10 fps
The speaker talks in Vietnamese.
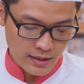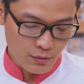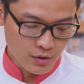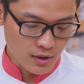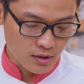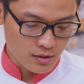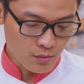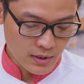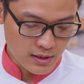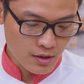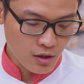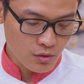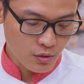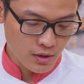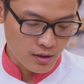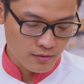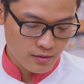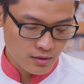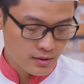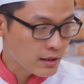theo thứ tự chúng ta sẽ cho vô thịt
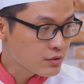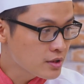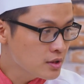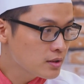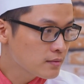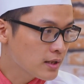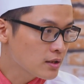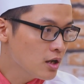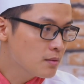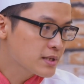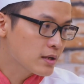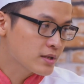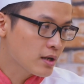xào trước và tôm xào